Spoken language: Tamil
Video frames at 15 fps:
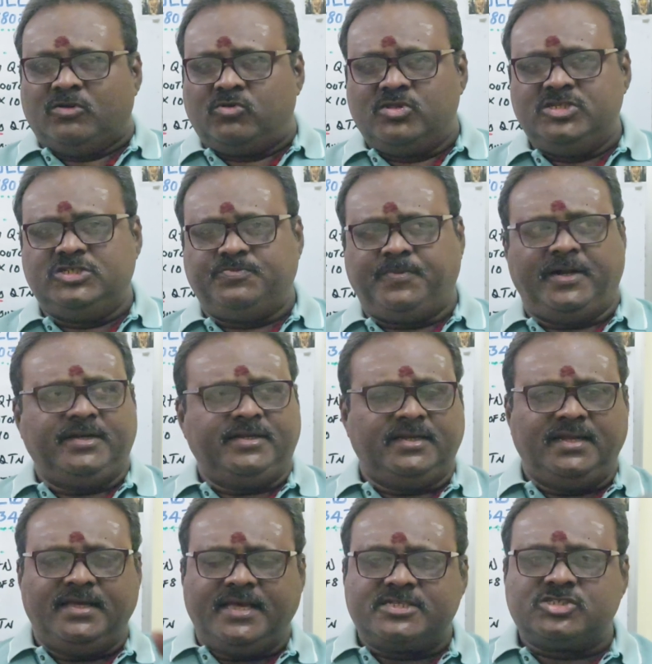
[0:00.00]
குறிஞ்சி
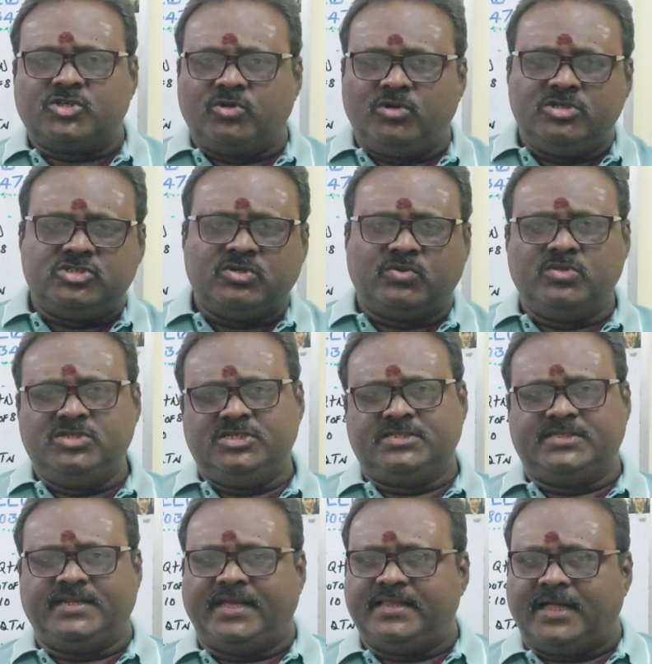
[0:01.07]
பாட்டில் எக்ஸ்க்ளூசிவ் குதிஞ்சி
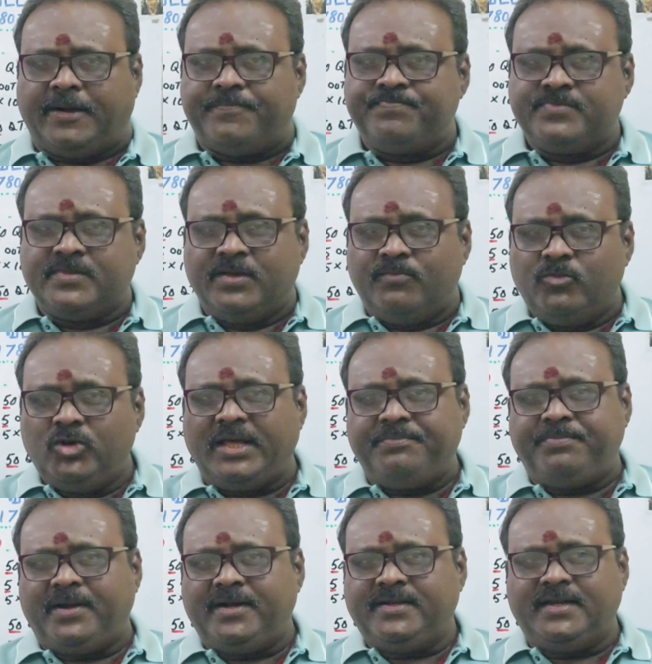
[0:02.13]
திணை தான்
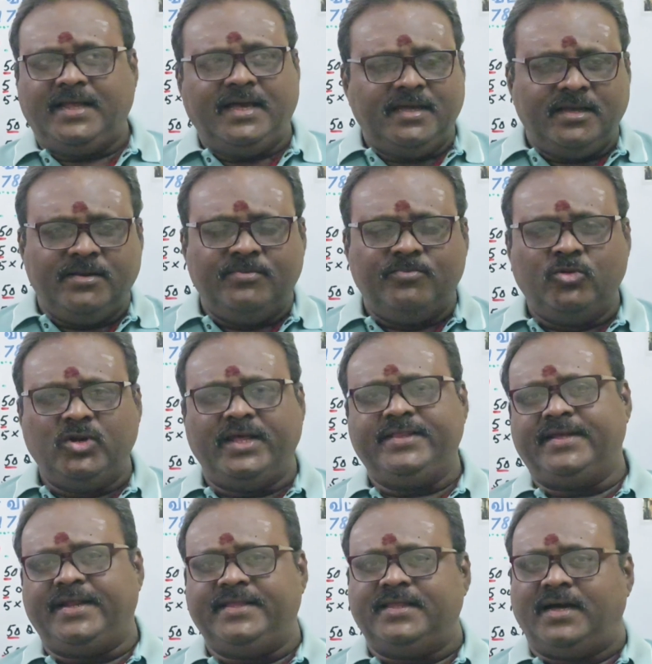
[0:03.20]
முல்லைப்பாட்டில்
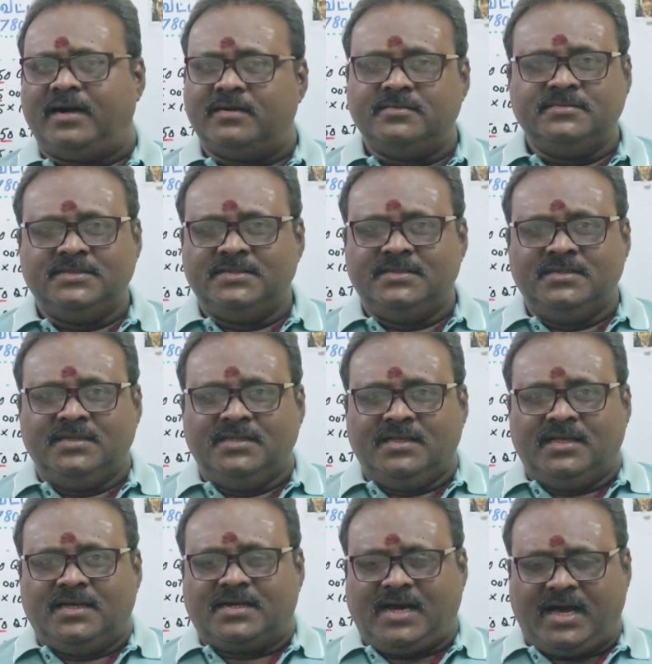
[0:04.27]
முல்லைத்திணை தான்
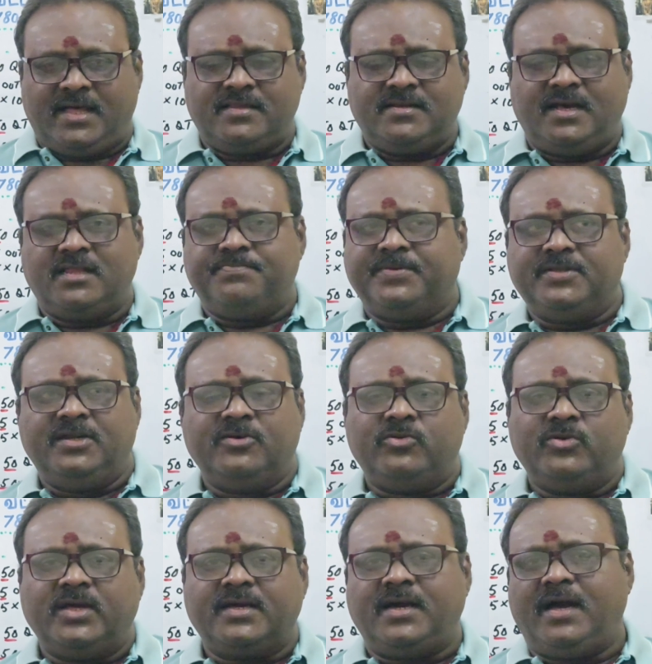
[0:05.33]
காது நாற்பதில்
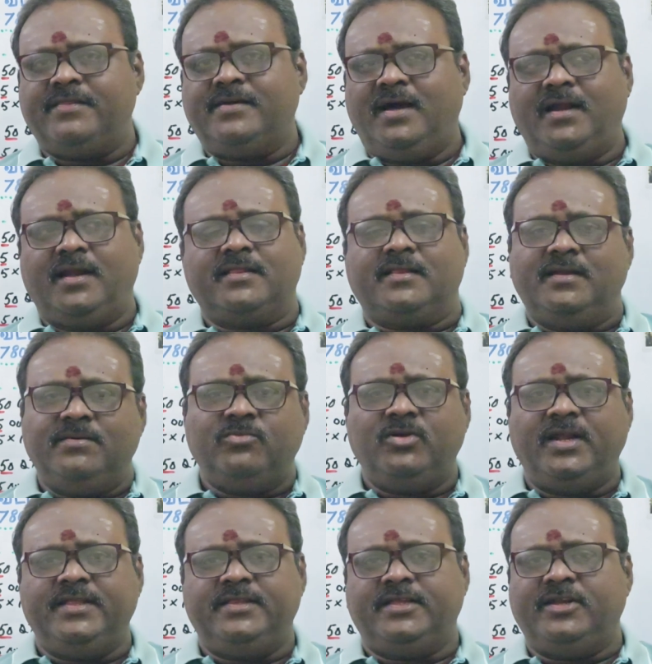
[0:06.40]
கூட காது காலத்தில்
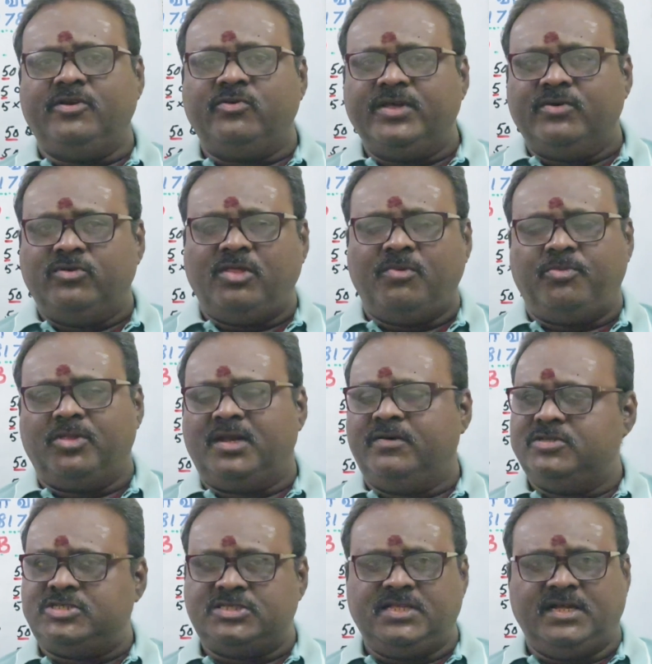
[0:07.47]
முல்லைத்திணையினுடைய உதிப்புகளை
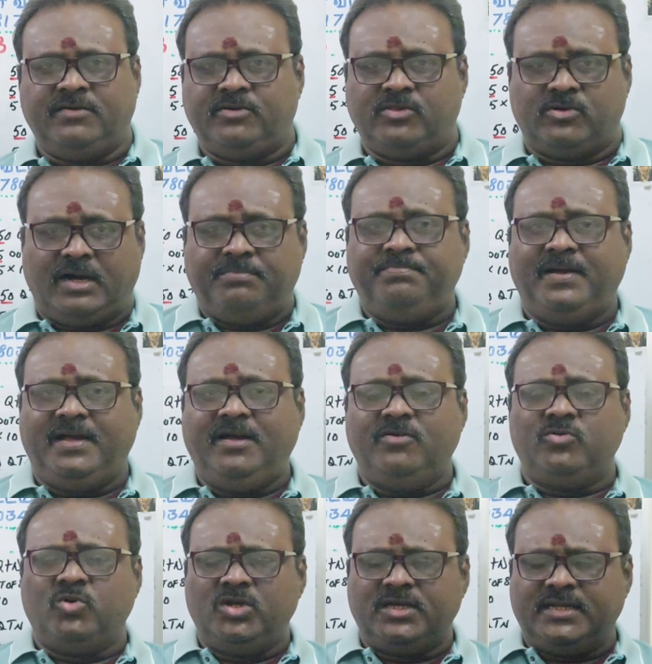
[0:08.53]
வச்சு தான் வரும் அப்போ
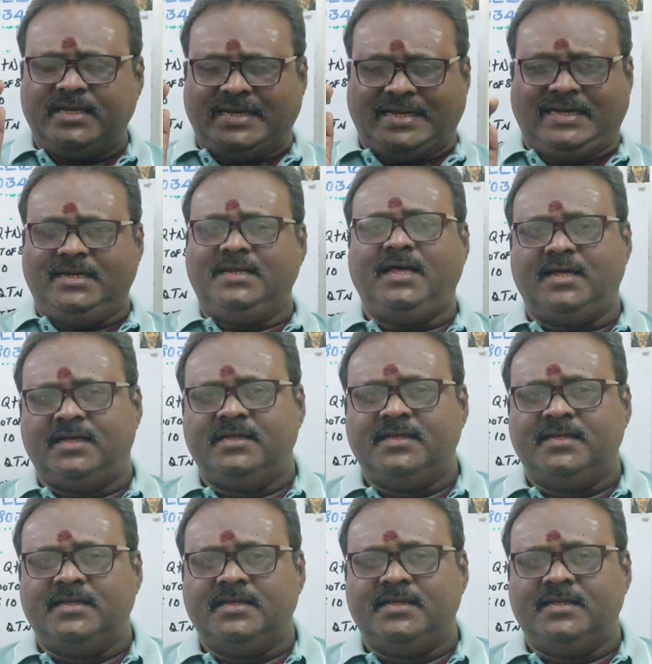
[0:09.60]
உங்களுக்கு நல்ல